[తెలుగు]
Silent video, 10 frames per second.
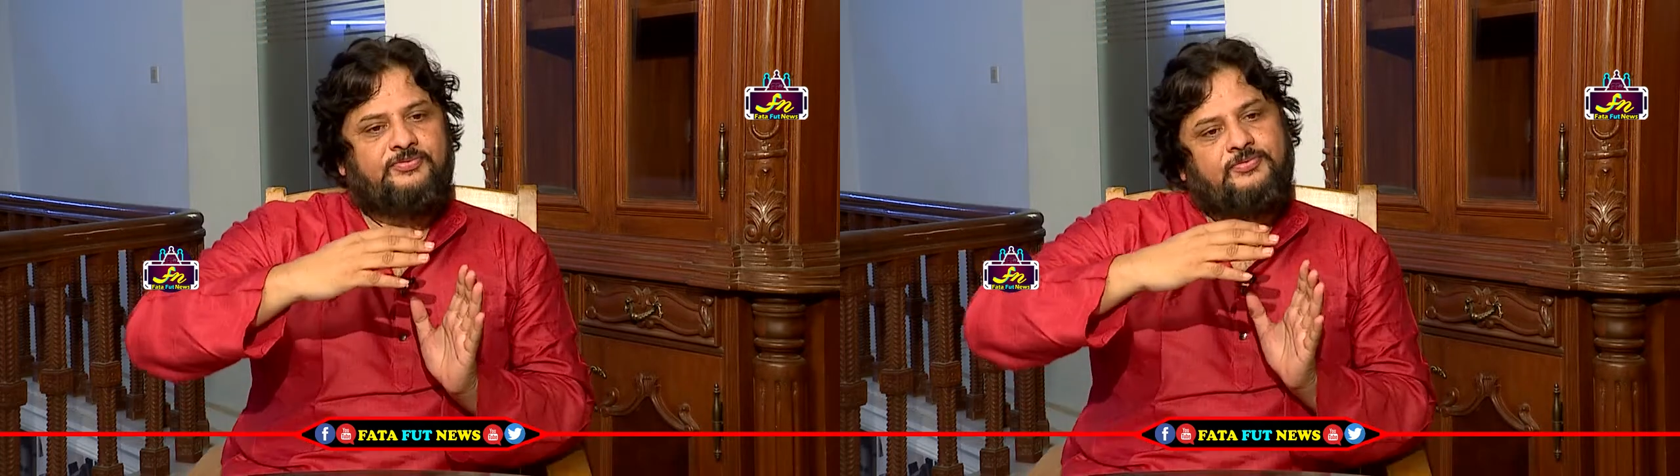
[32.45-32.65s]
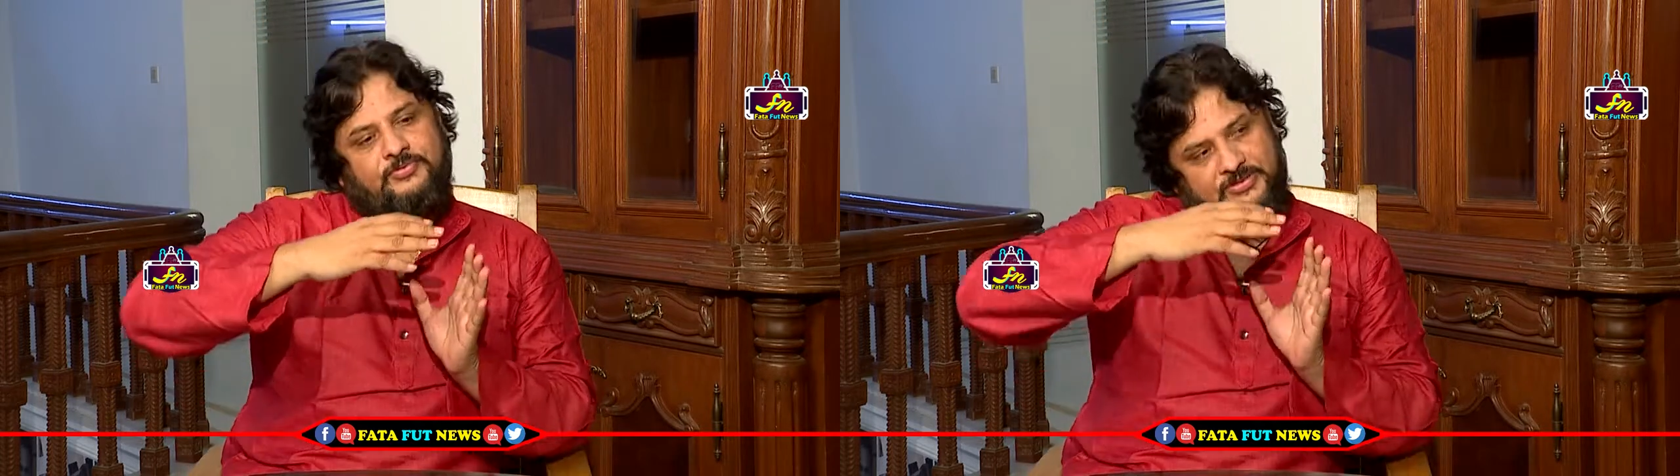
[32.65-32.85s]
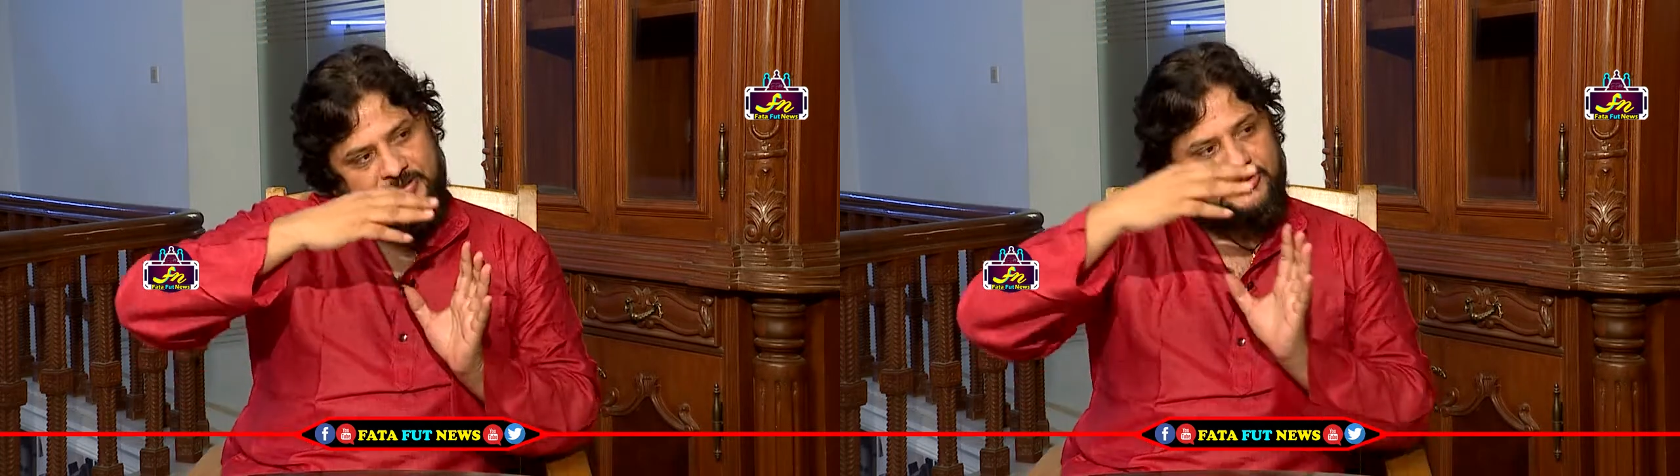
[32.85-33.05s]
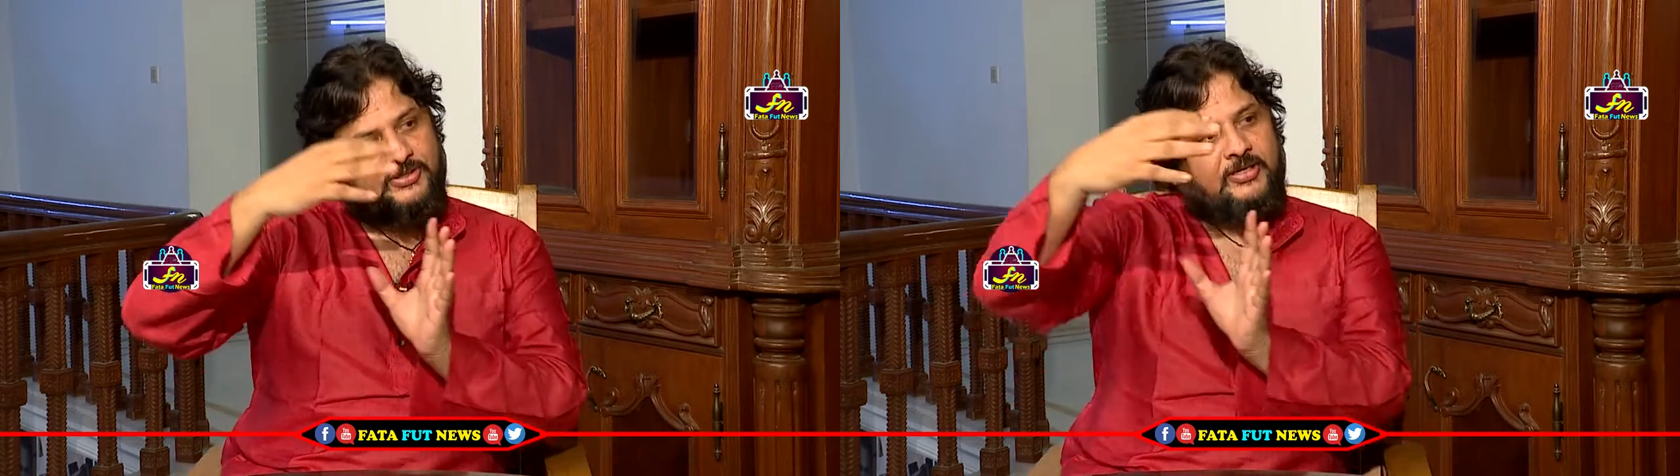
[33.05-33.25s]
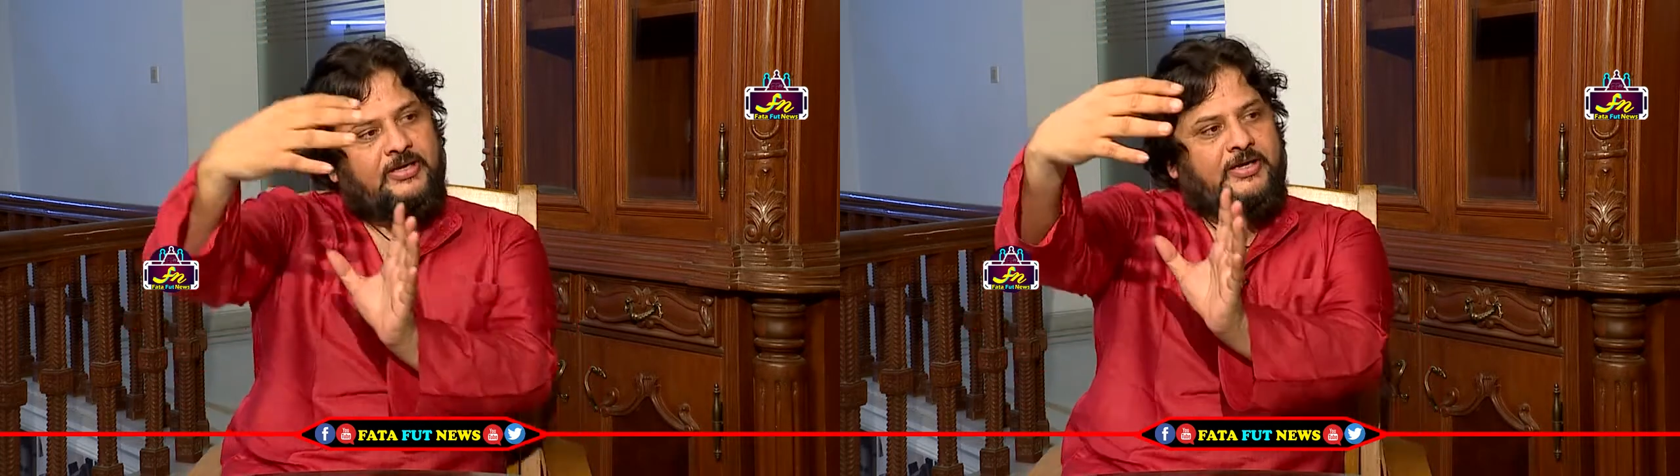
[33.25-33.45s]
ఆఫ్
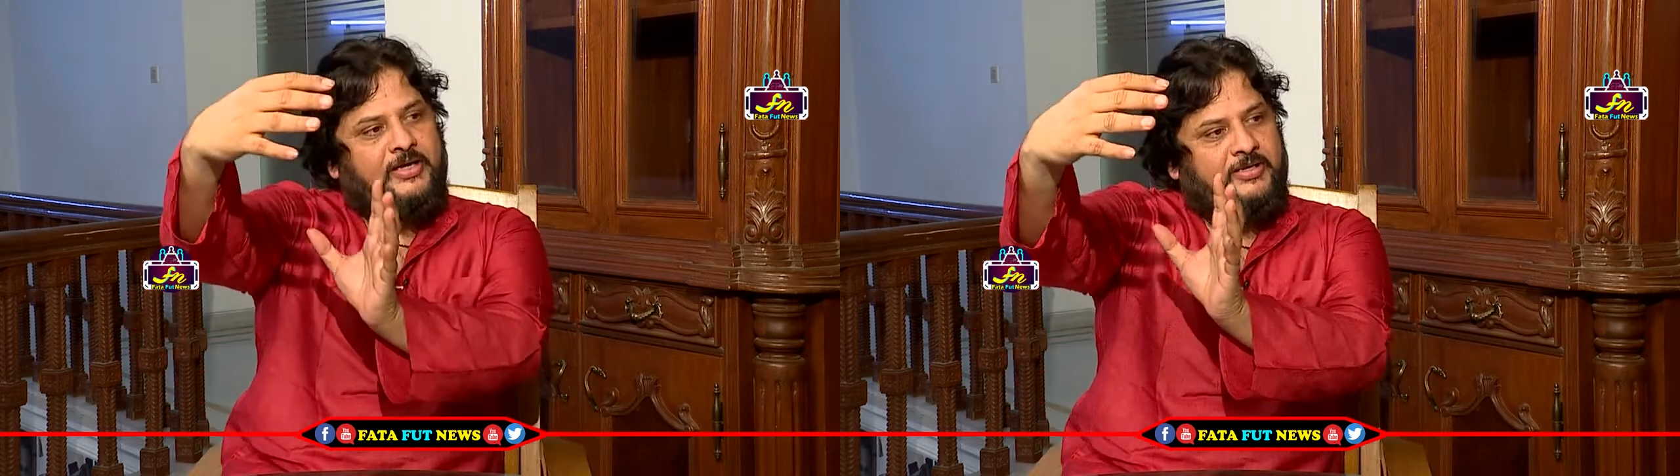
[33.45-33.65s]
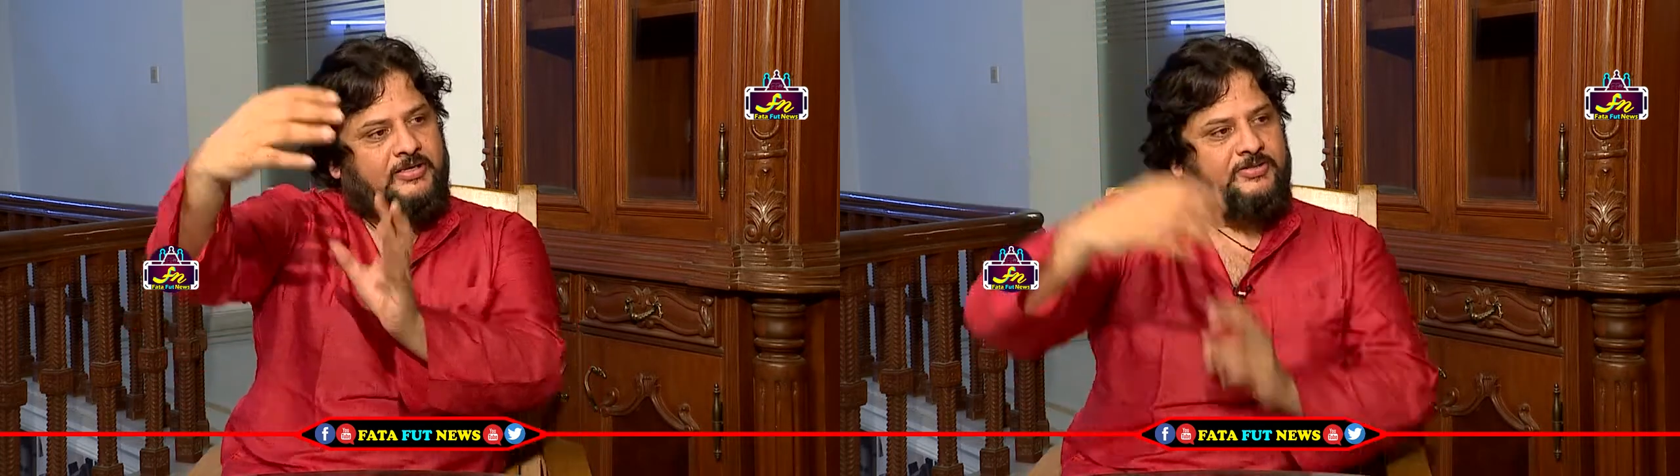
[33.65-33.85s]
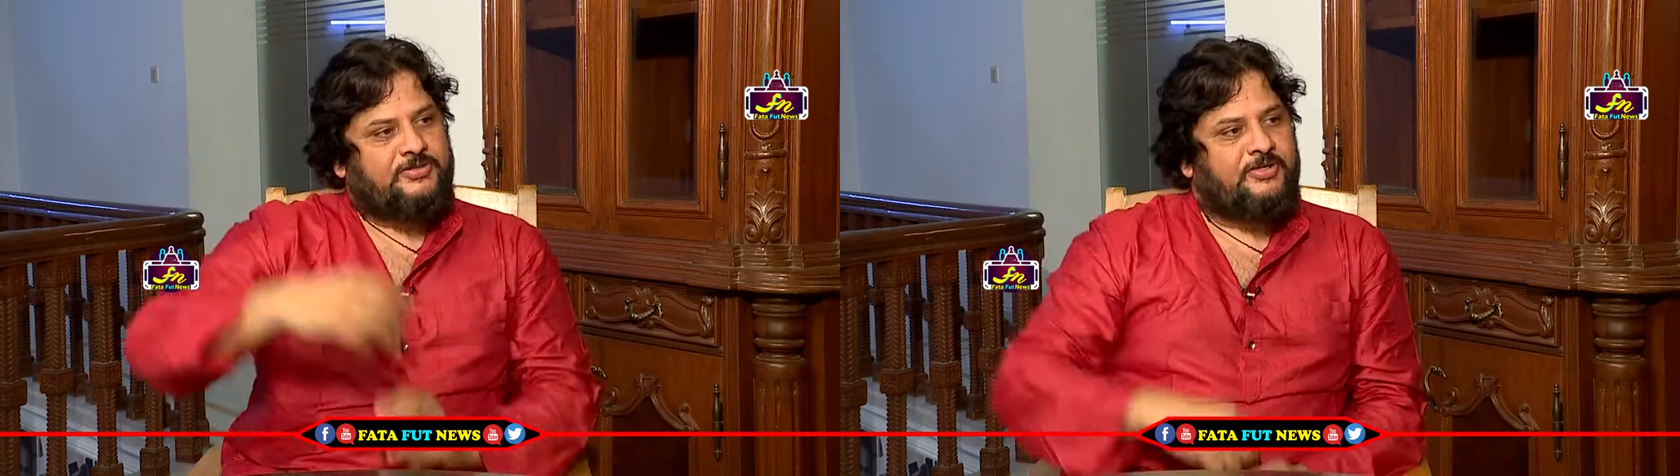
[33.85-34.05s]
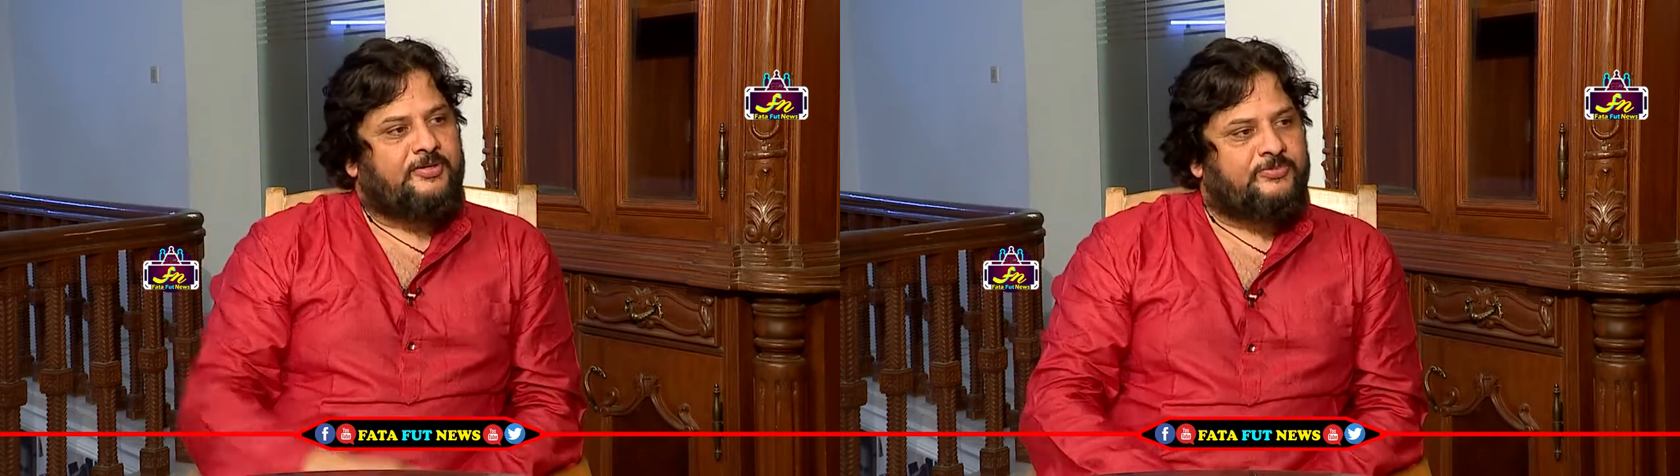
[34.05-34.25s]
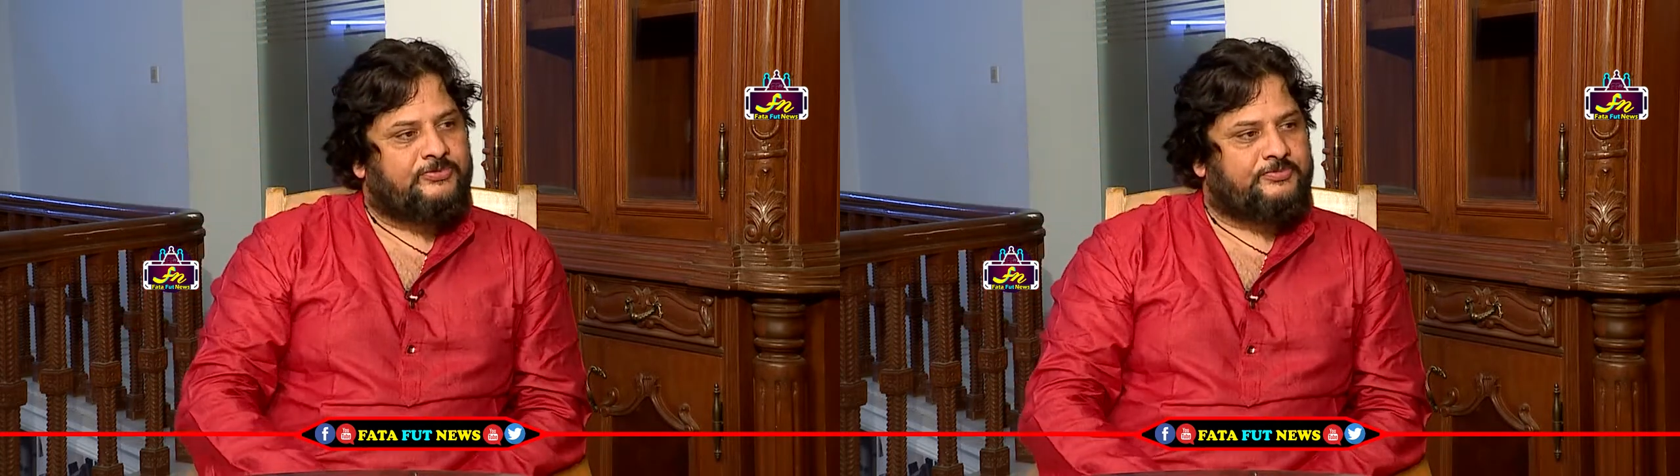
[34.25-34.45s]
చిరంజీవి గారు ఆ క్యారెక్టర్ చేయడము